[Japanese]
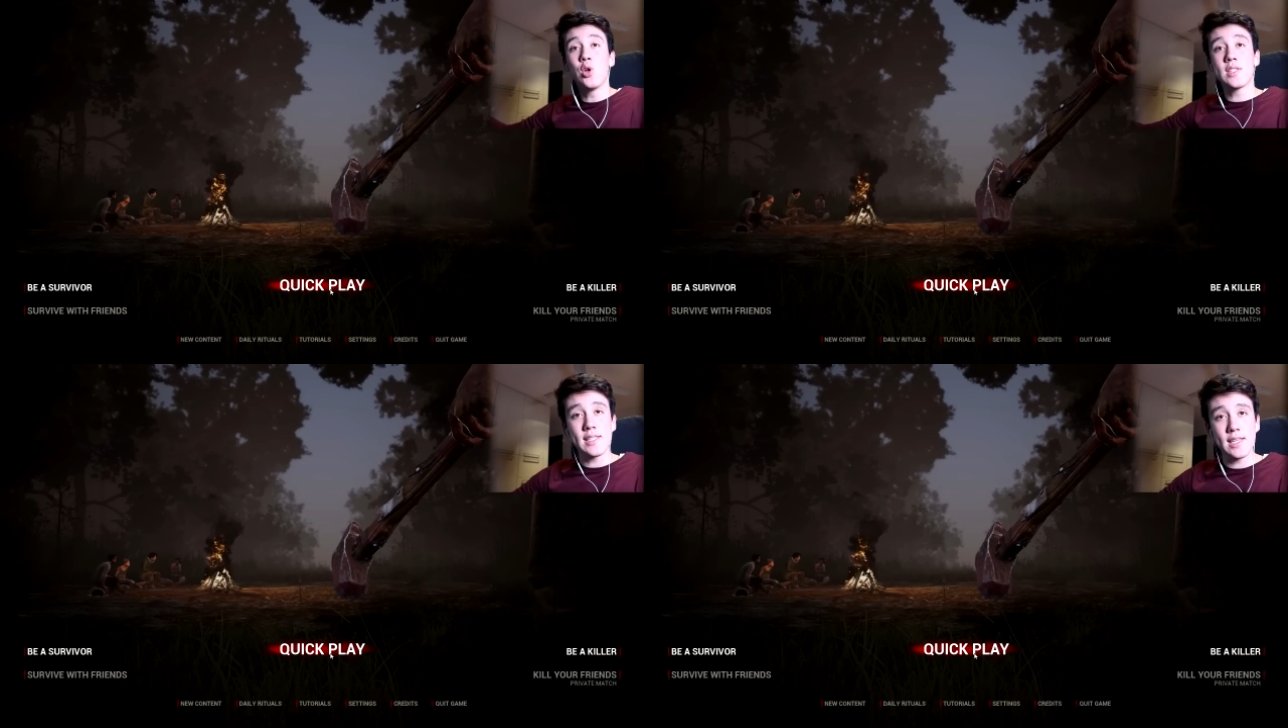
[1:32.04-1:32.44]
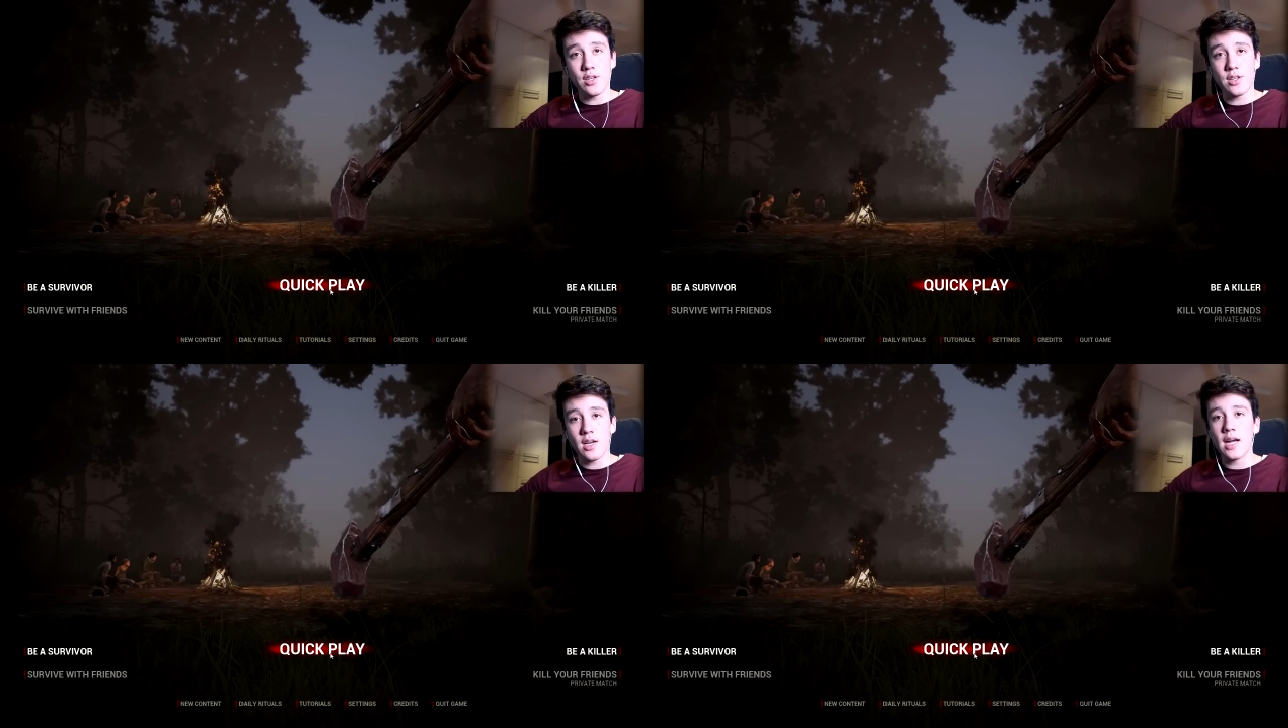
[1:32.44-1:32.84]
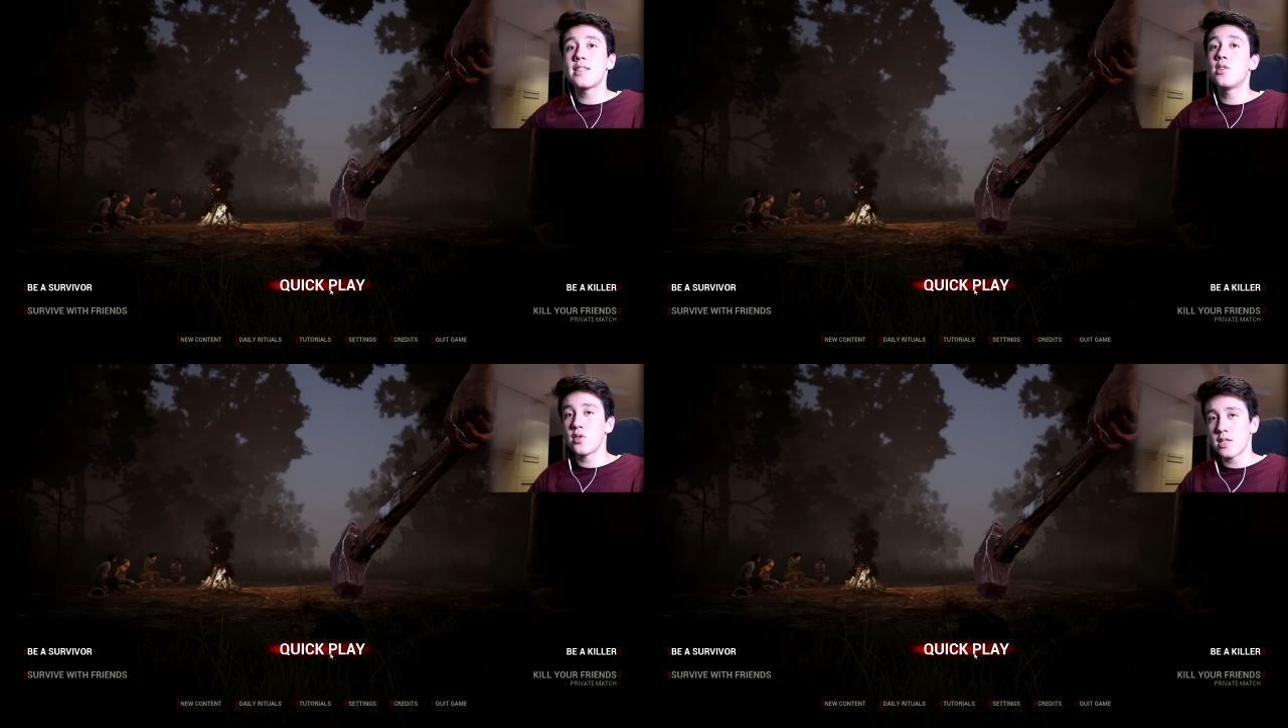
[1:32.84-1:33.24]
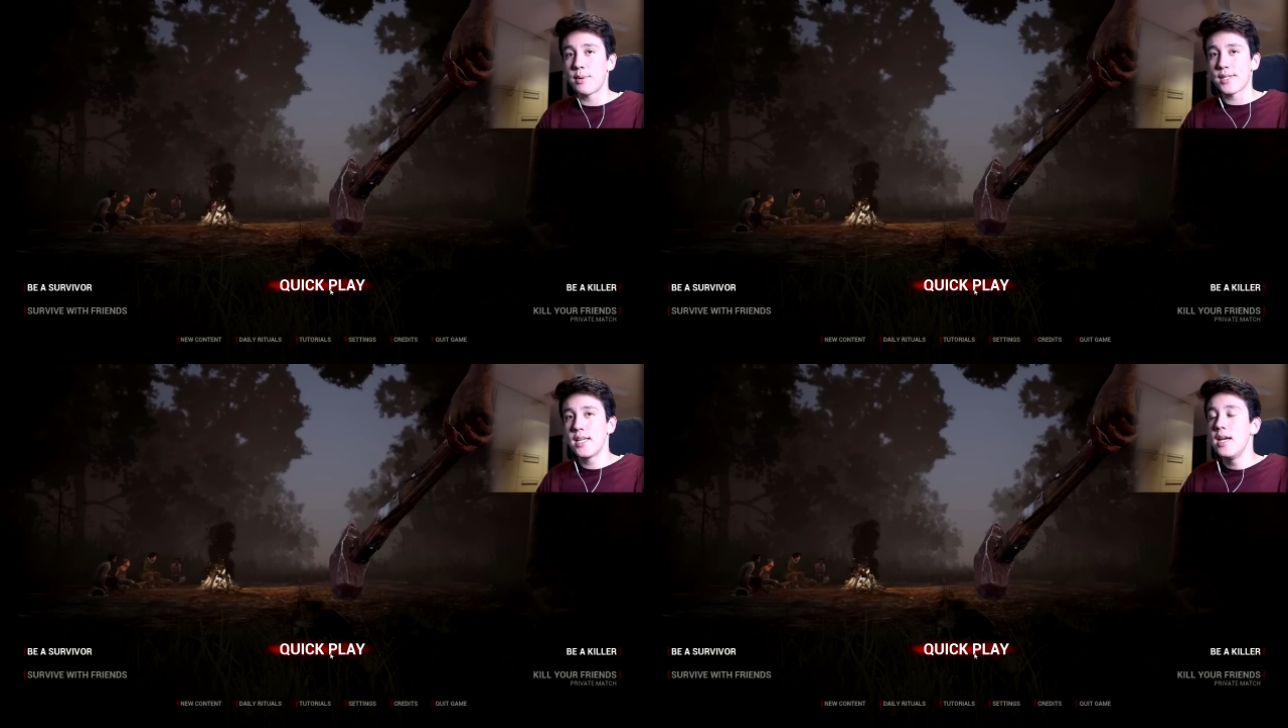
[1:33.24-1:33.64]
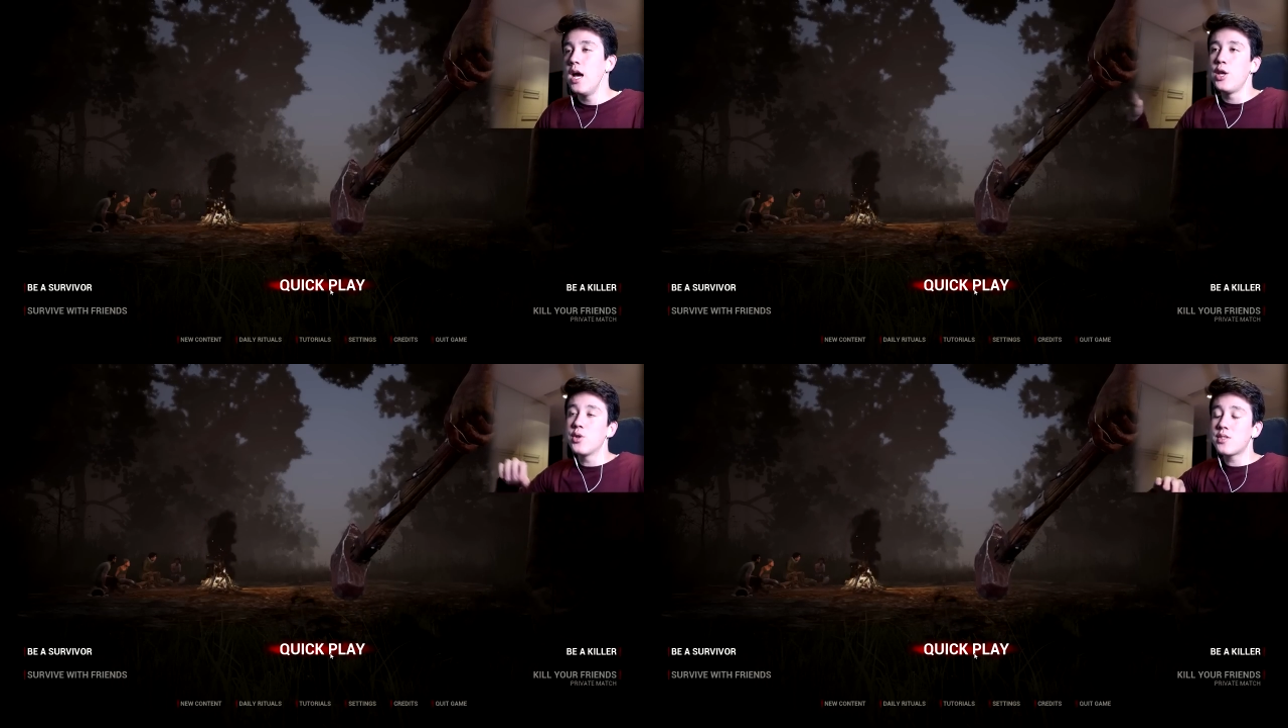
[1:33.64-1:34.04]
動させる。発動させます。
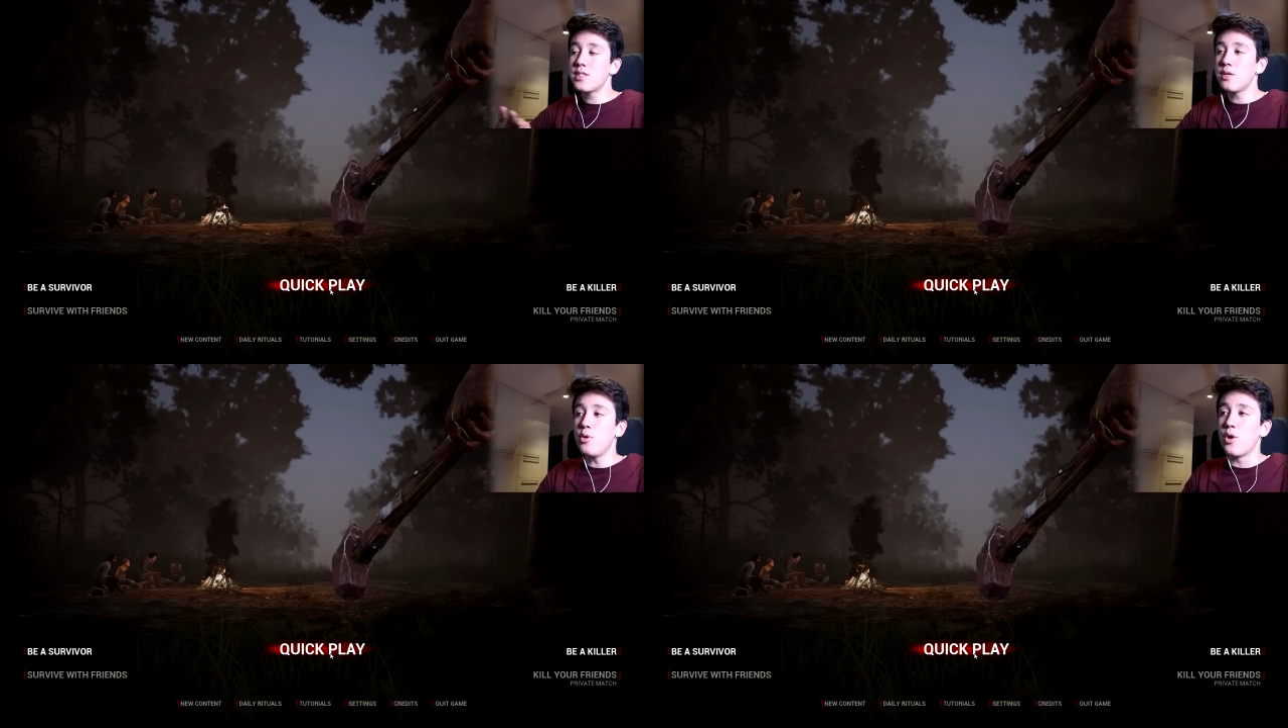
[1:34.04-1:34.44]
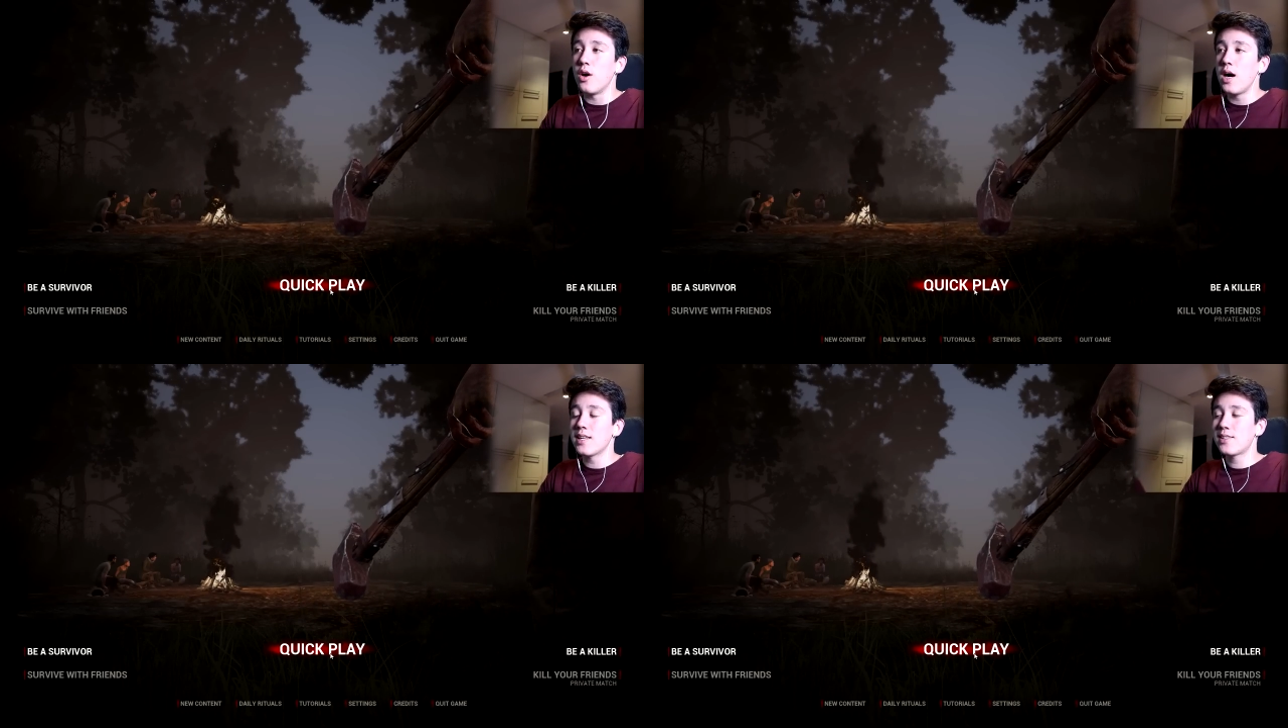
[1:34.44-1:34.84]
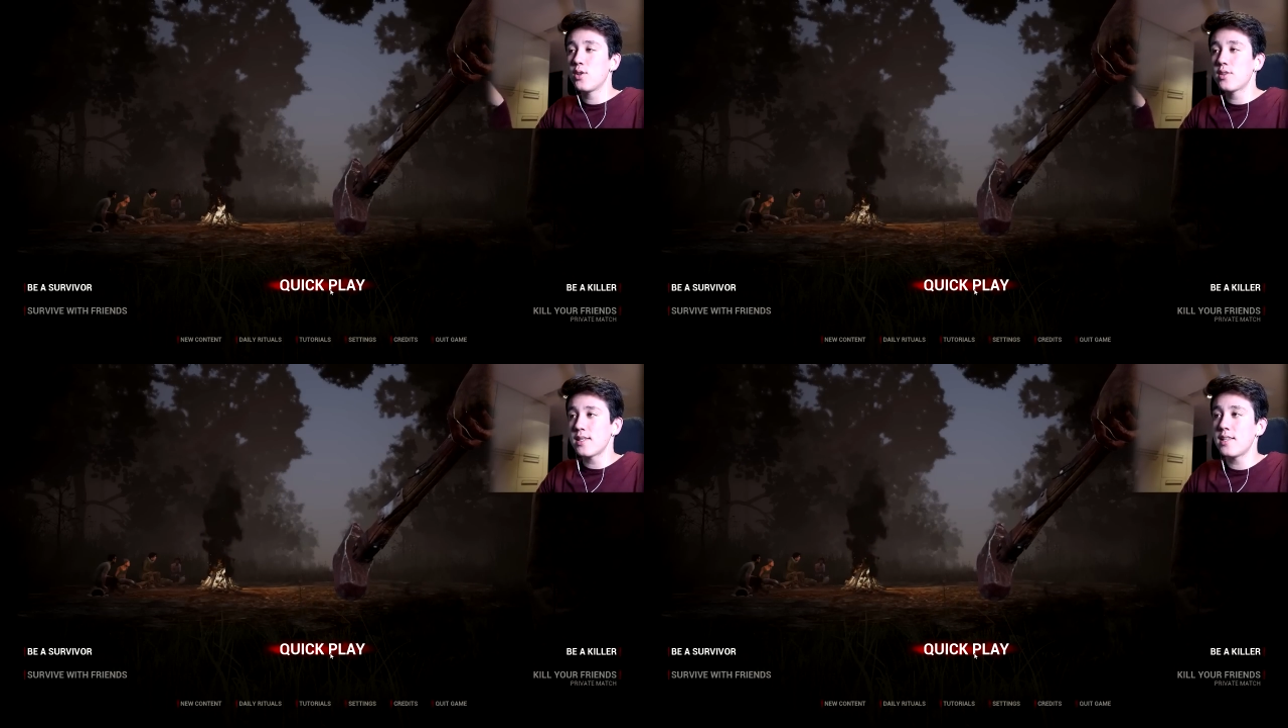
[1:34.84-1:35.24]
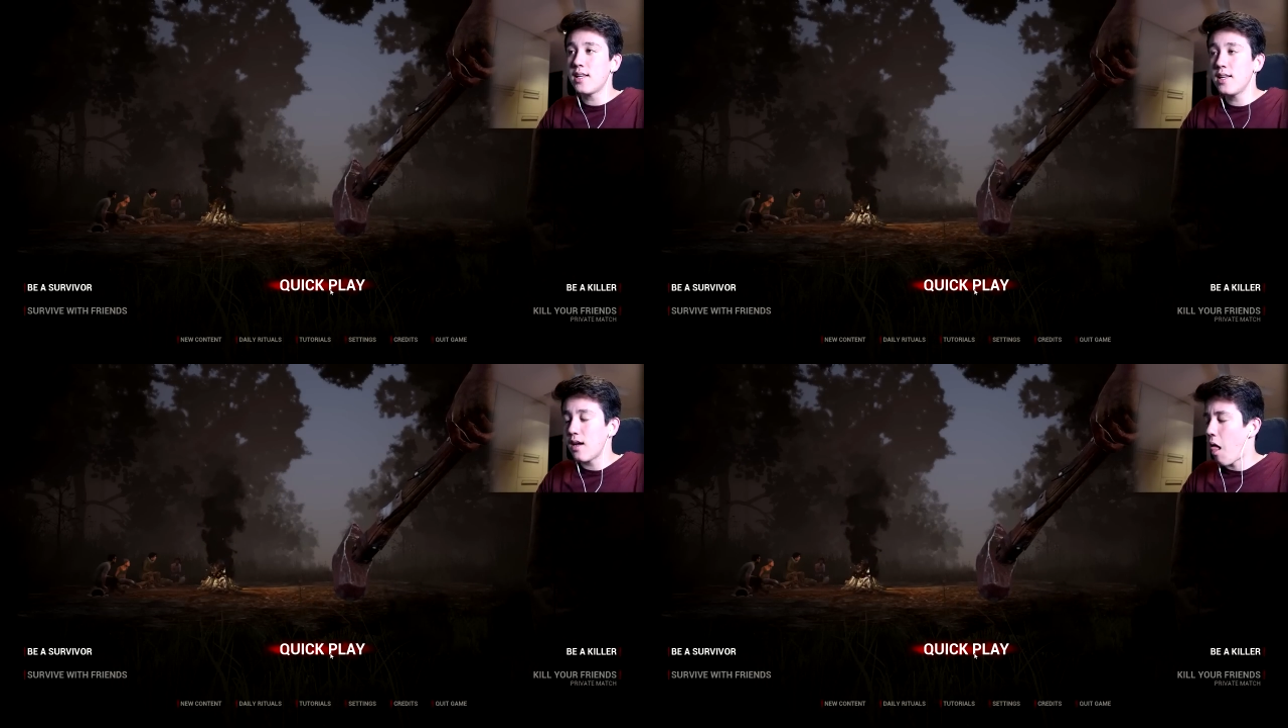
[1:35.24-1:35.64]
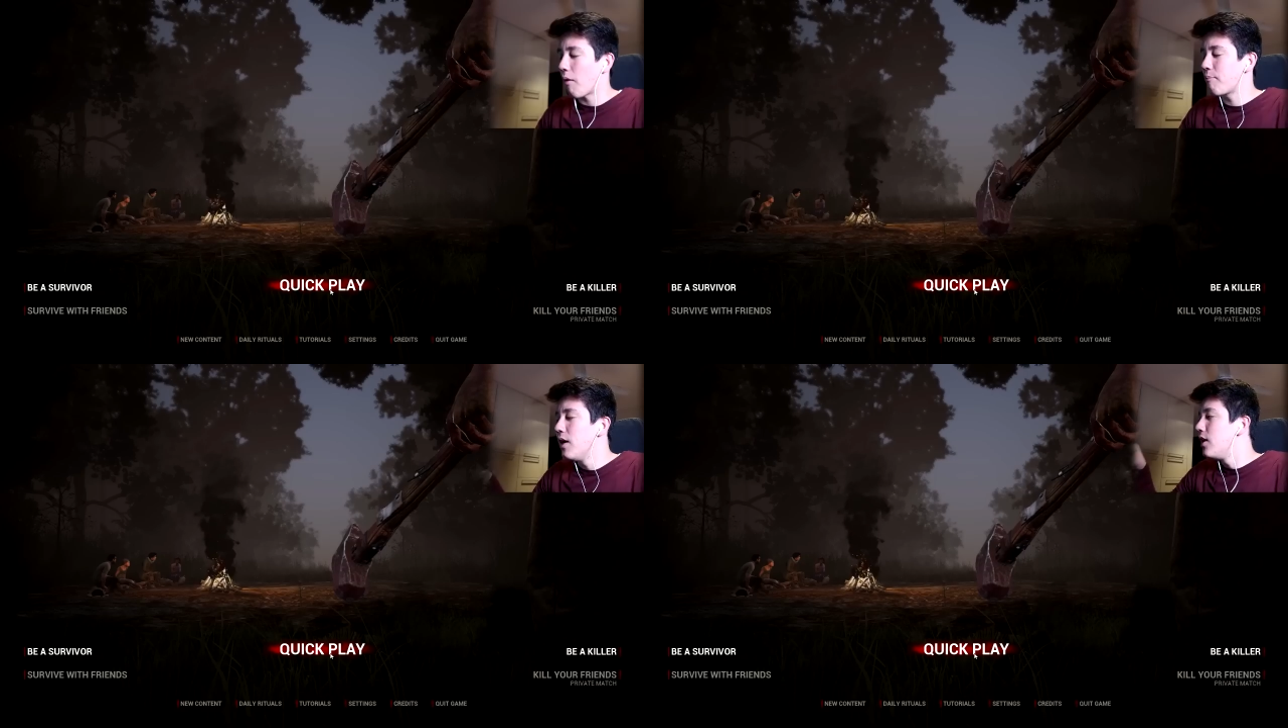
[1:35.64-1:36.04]
よっつとも発動させる、あ、